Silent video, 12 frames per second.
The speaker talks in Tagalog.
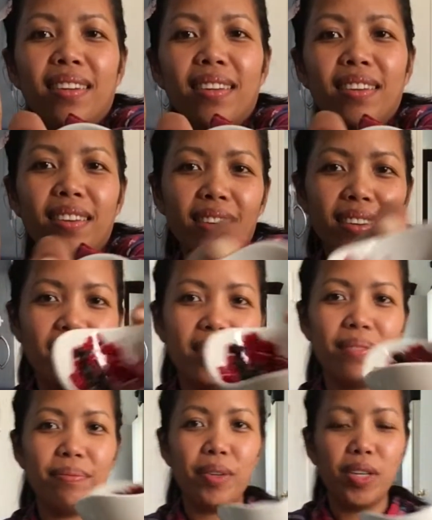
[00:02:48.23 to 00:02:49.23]

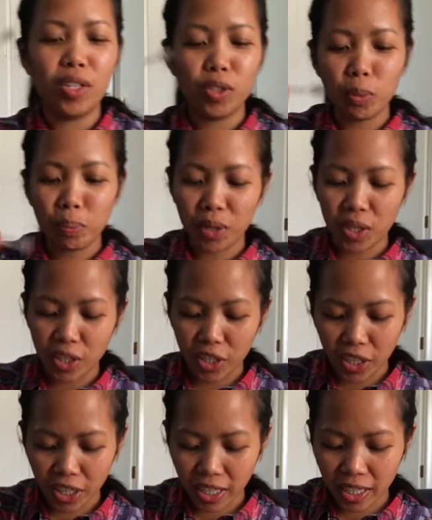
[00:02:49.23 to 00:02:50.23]
Yan, parang super
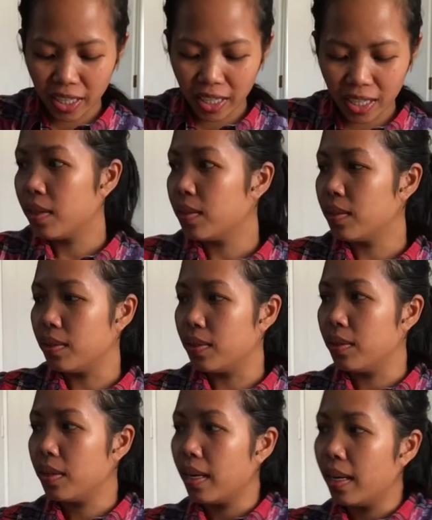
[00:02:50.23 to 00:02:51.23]
dark.
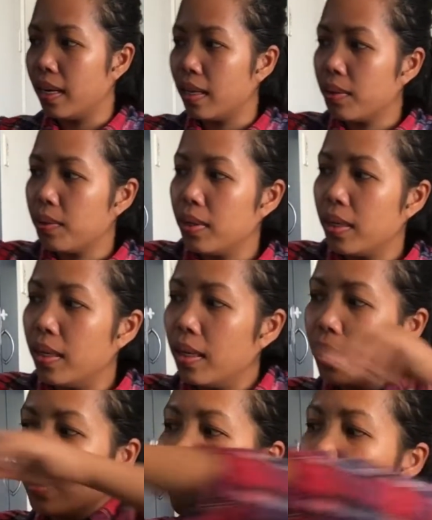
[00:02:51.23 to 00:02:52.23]
So, kailangan ko ng